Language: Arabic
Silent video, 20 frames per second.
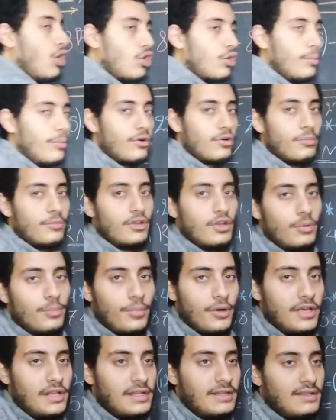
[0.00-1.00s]
اكبر من
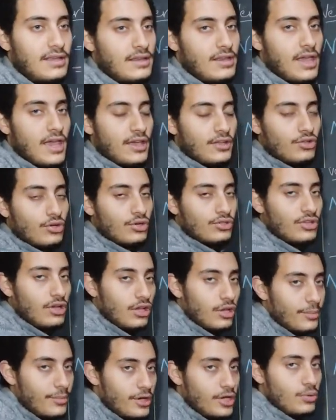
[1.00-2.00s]
البايل التاني هيضغط
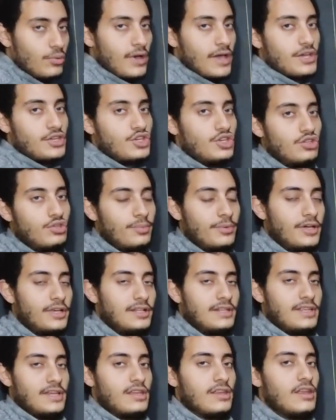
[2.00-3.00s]
على بايل وهيشد
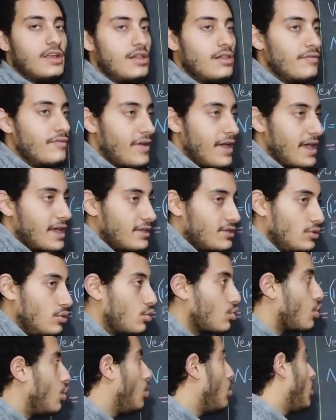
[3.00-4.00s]
بايل تاني
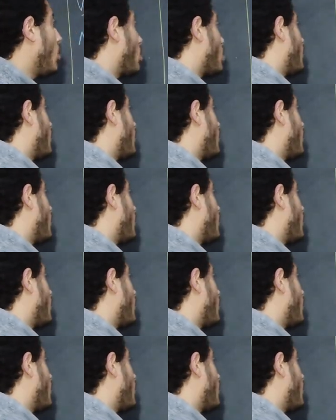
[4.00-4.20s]
فهيديله قوه